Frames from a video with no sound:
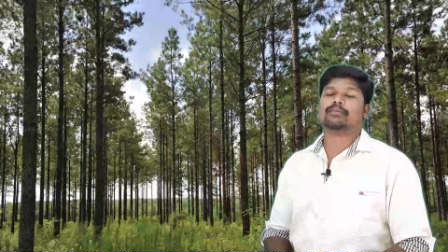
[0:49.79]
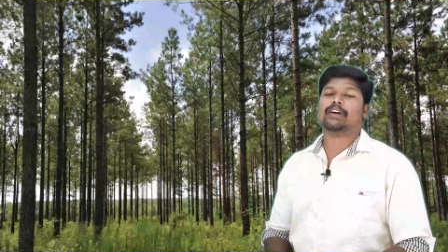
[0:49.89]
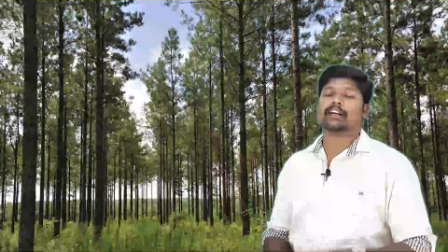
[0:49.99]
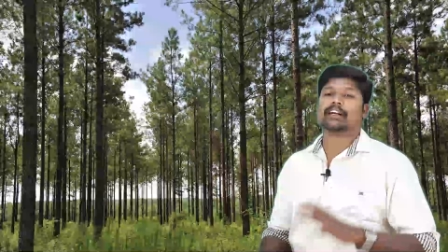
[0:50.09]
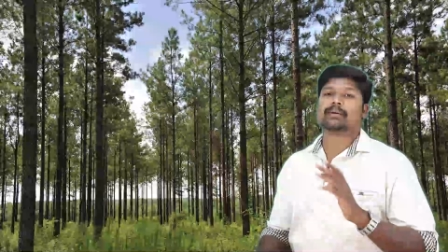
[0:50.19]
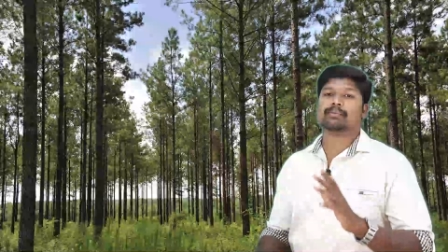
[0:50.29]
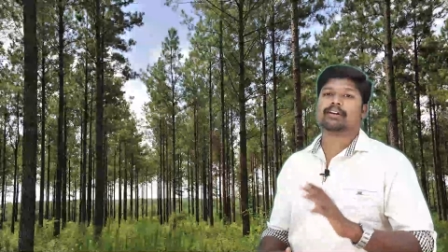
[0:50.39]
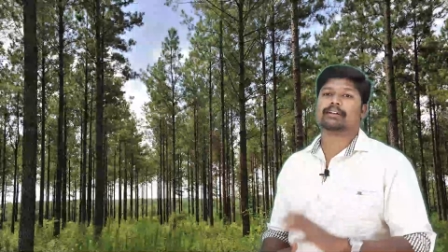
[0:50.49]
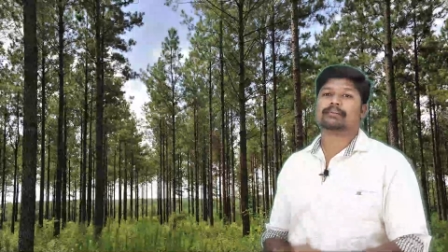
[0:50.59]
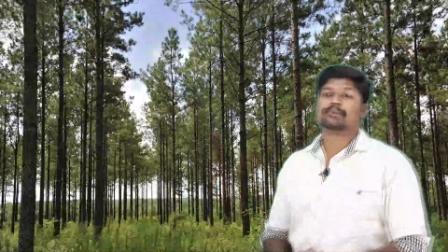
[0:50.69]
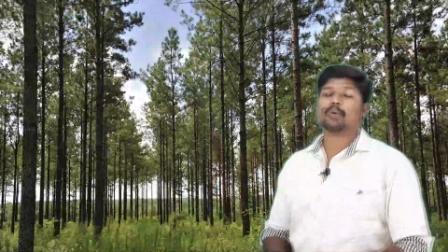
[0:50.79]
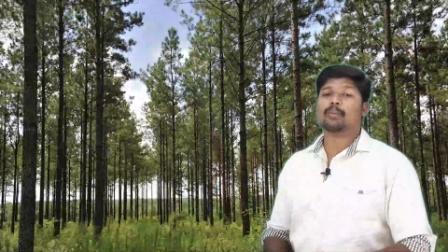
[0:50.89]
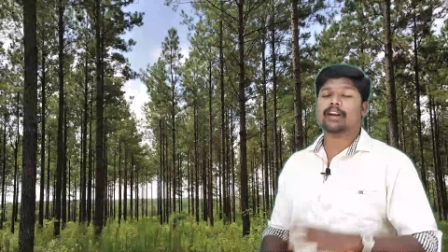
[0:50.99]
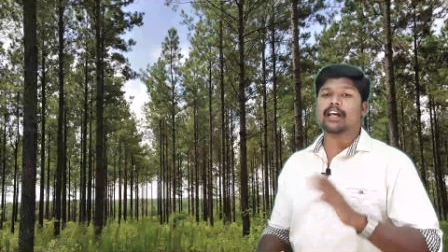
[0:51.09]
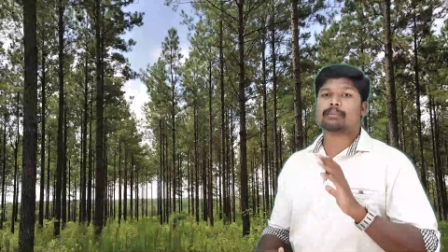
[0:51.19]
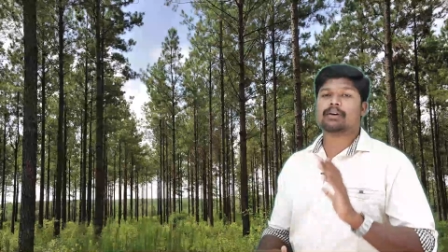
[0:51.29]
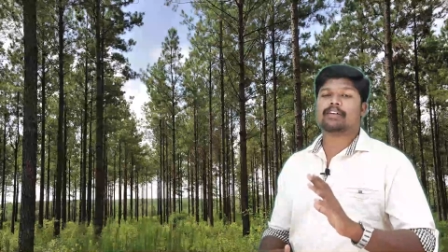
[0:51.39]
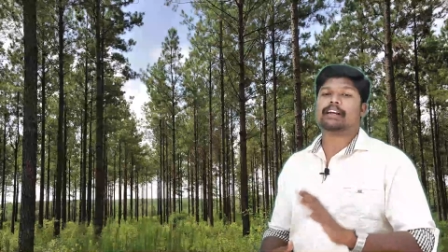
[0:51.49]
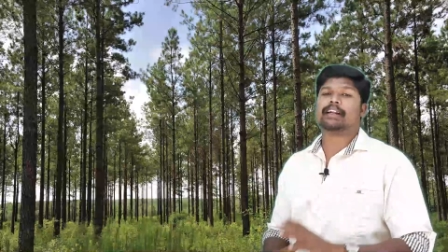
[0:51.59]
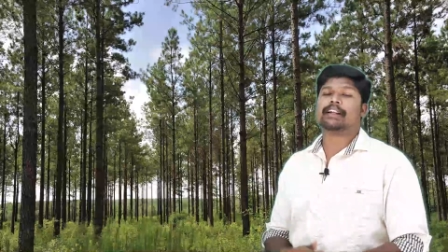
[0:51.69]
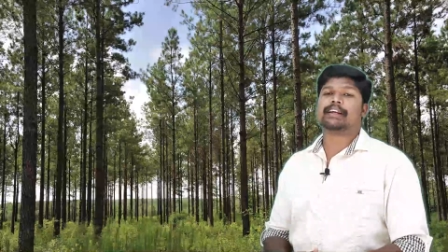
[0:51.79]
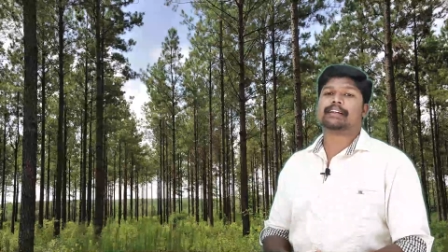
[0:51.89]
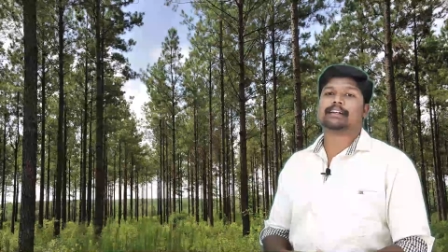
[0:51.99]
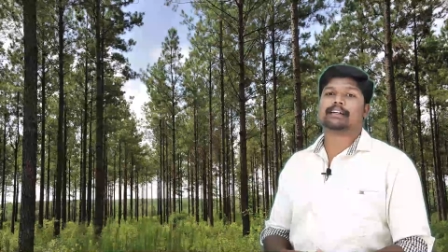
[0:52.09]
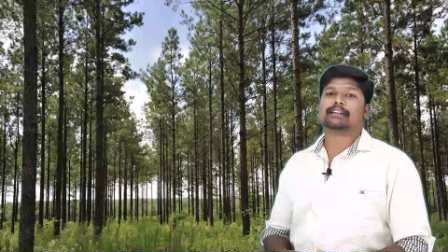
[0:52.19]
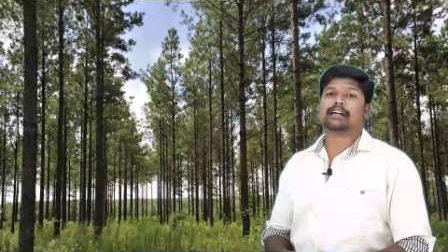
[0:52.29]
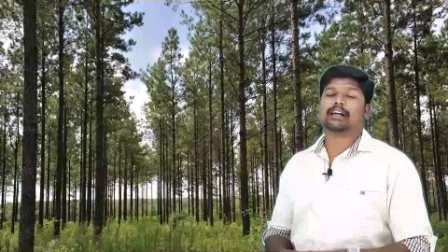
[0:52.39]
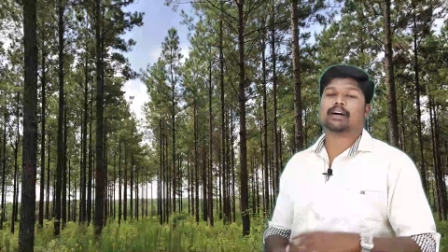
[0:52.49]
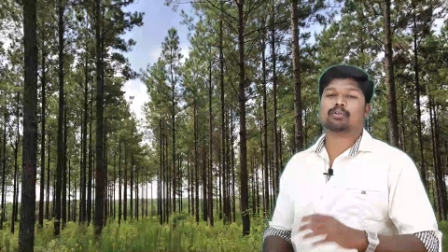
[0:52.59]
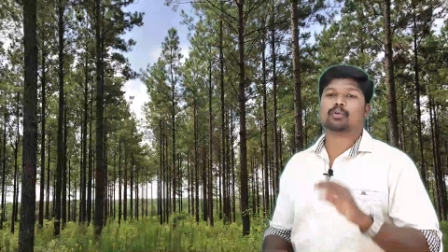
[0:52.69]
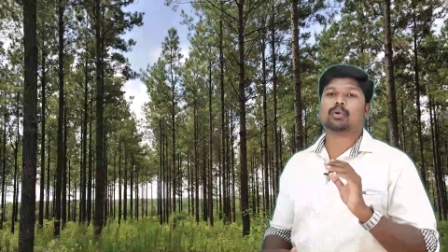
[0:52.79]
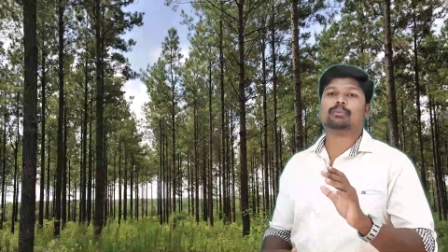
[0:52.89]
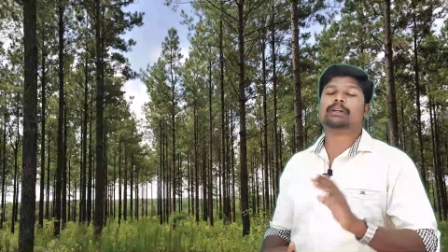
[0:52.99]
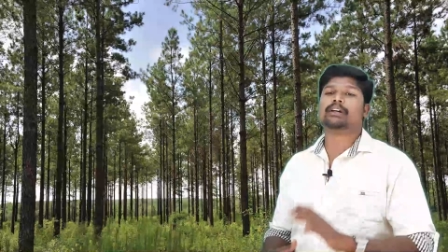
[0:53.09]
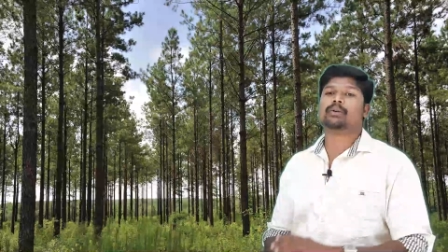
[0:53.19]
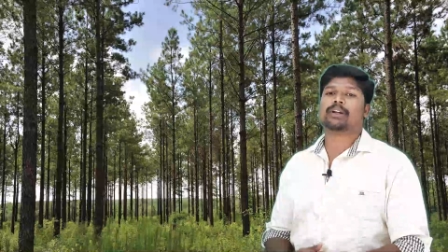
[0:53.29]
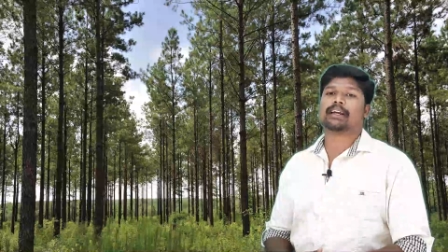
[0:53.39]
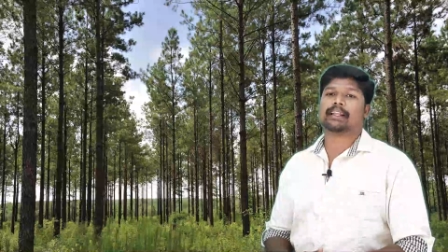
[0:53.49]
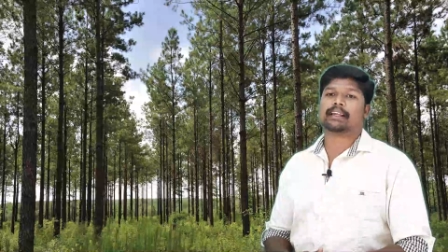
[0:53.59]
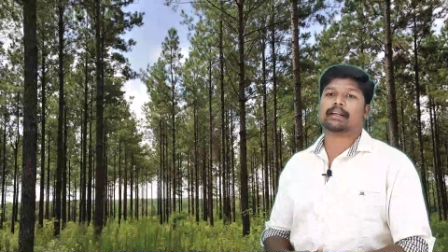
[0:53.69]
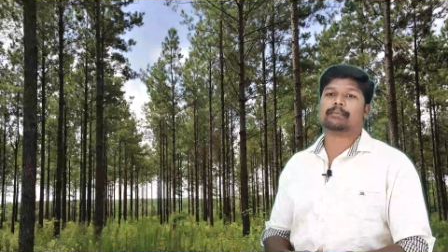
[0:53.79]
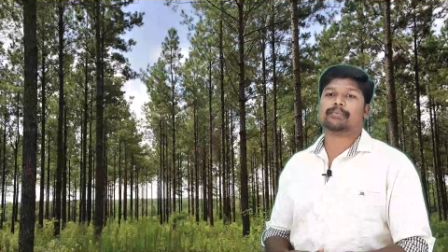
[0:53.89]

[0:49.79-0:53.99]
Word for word: வேட்டையாட போகிறாரு ரொம்ப நேரமாக வேட்டையாடிக்கிட்டு இருக்காரு ஆனால் அவருக்கு ஒரு மிருகம் கூட கிடைக்கல